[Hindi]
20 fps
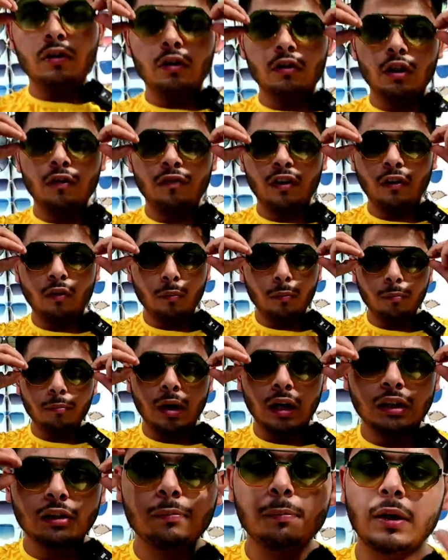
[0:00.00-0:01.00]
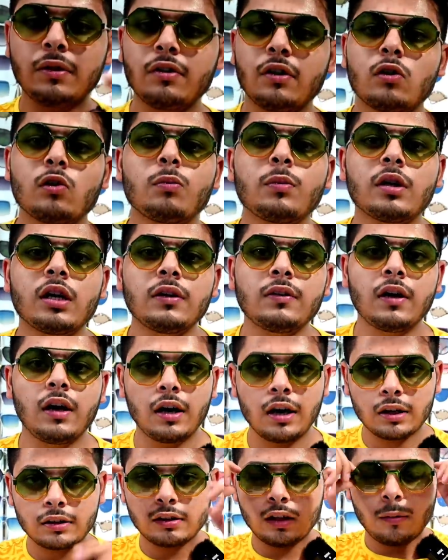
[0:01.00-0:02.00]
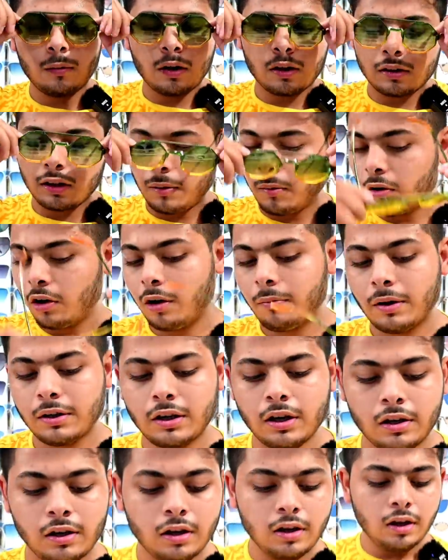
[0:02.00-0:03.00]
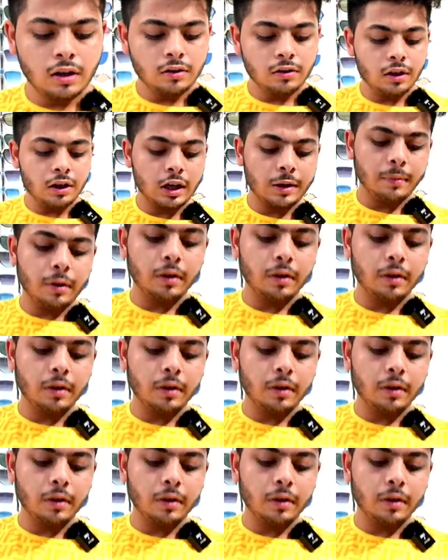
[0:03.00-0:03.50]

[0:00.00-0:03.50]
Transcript: सिक्सटी फाइव मात्र पैंसठ रुपये के अंदर हड़कता वड़कता मॉडल भाई जान देखिए